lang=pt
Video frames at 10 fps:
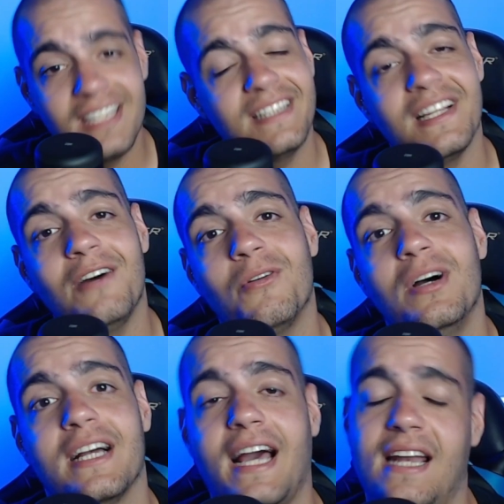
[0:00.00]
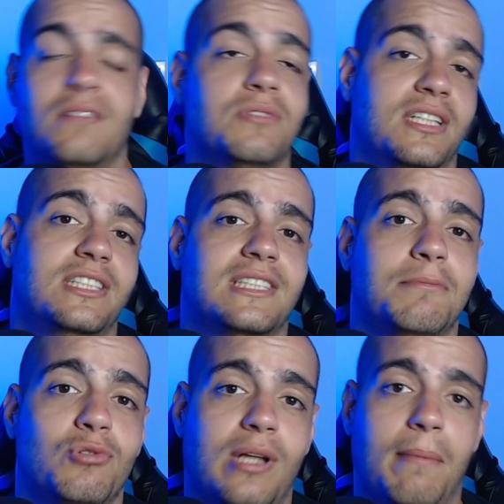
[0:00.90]
Então, cara, não seja esse
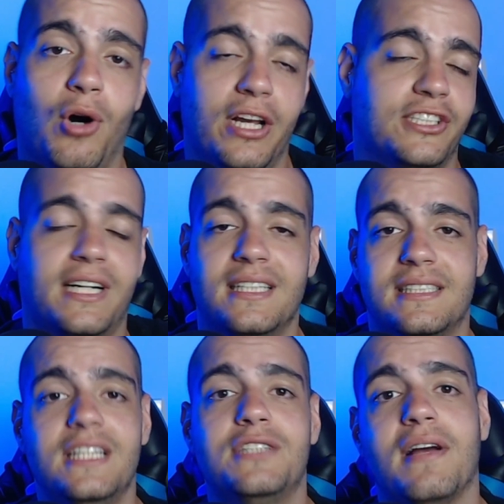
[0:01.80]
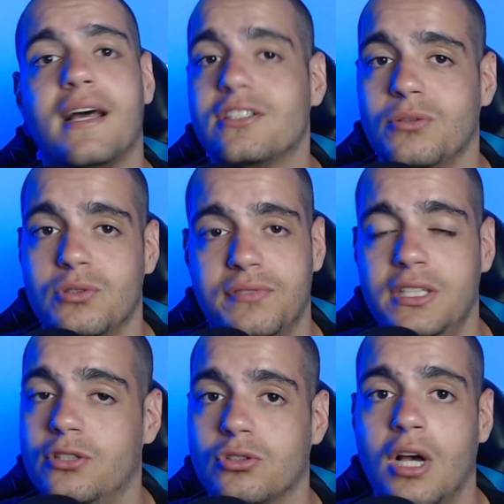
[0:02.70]
bunda mole, já cansei de falar isso nos
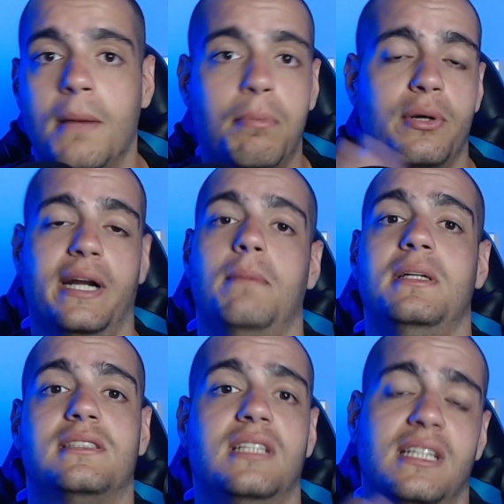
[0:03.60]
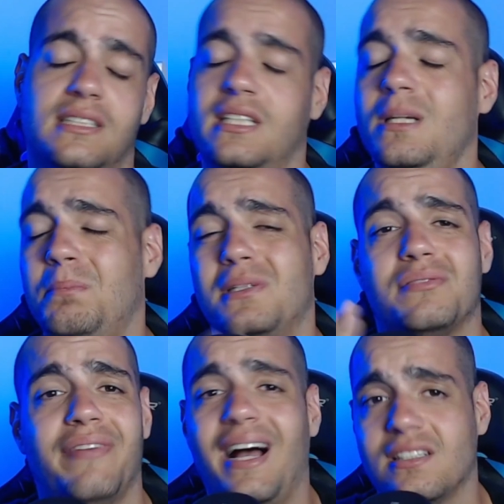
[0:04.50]
vídeos. Porque é ABC, simples,
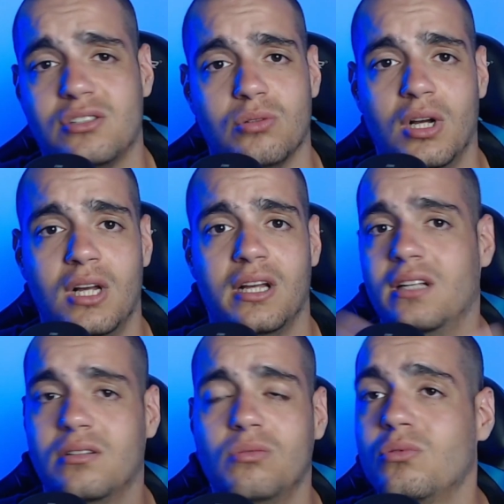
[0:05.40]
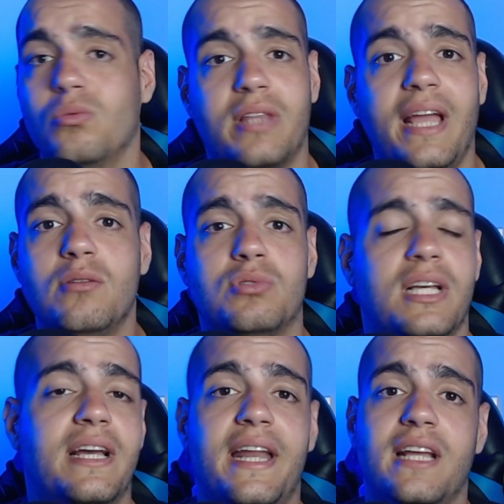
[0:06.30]
fácil, não, não tem um
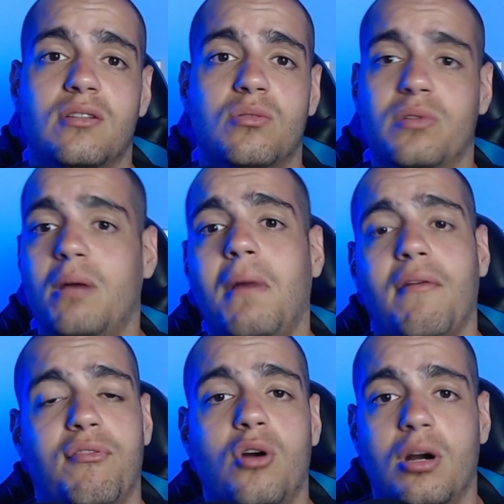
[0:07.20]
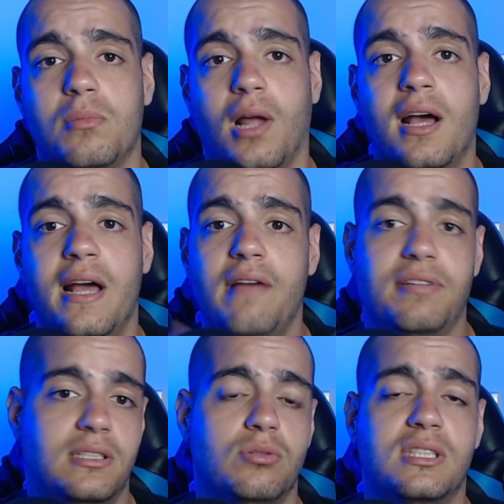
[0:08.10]
segredo, não tem uma fórmula. É
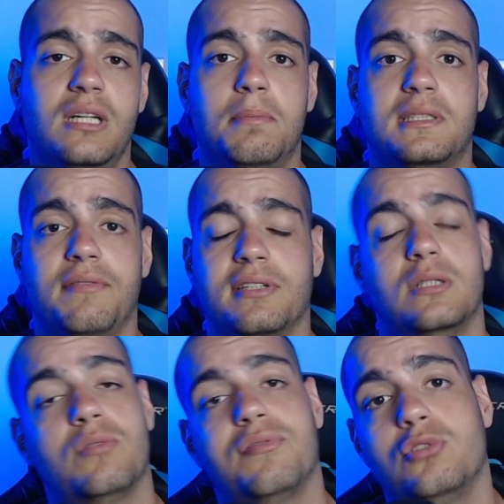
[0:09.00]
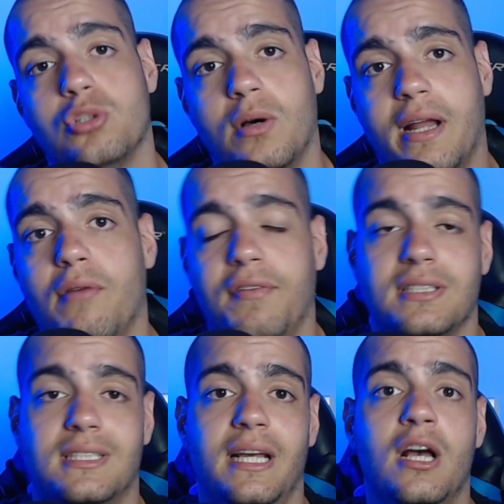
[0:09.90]
fazer o simples, é fazer o que funciona, é
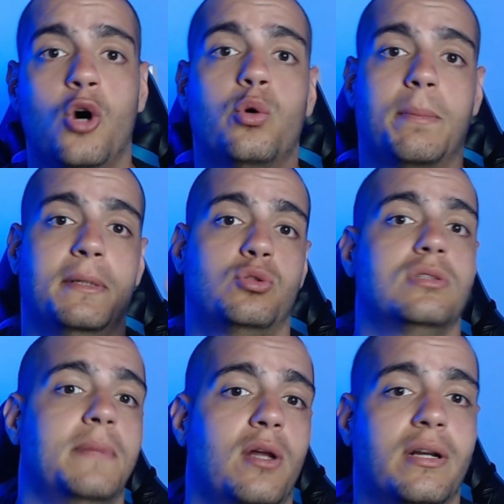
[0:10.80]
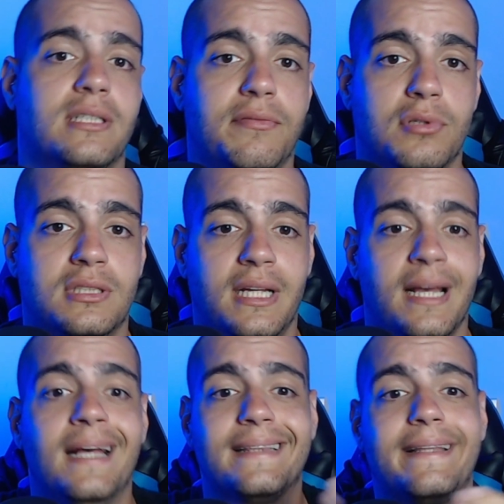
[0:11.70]
fazer o que pessoas melhores que
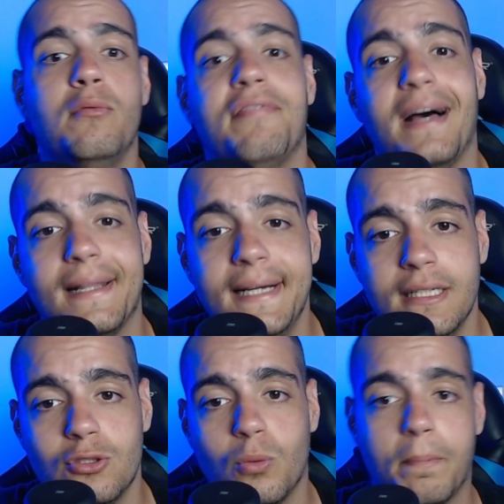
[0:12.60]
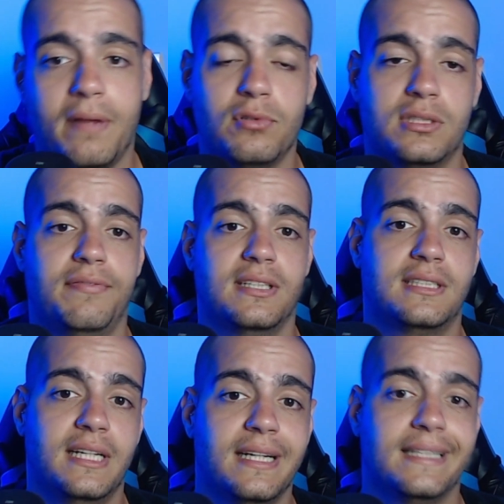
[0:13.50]
você estão falando para você
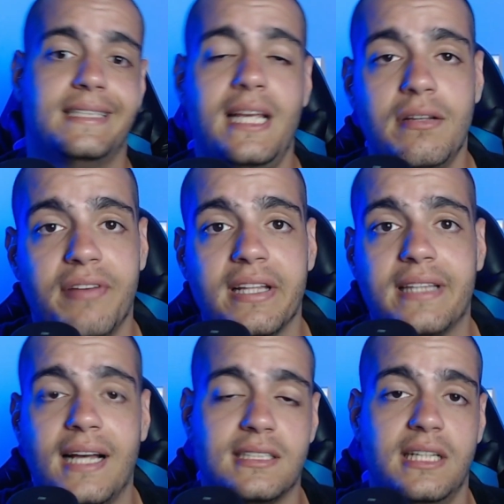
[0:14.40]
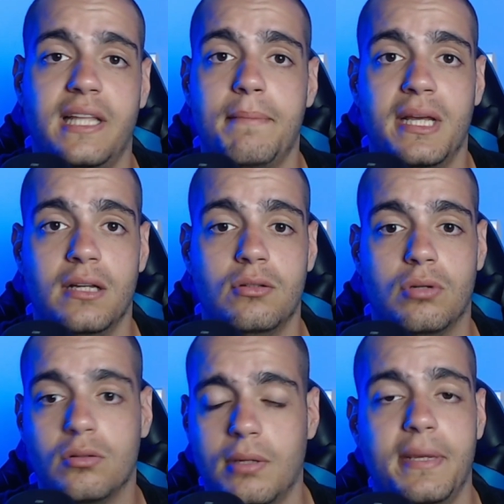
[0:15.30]
fazer, sem inventar, sem ter medo.
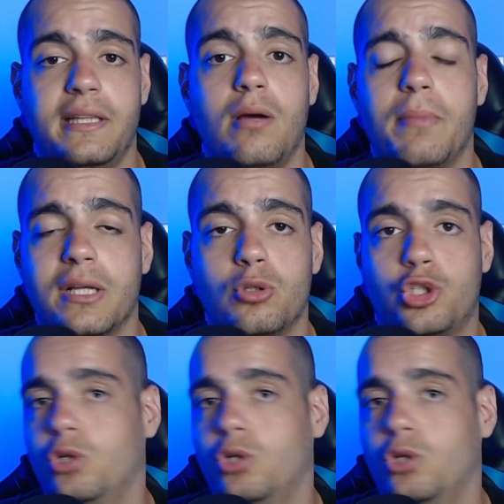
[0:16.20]
Eu também tenho medo de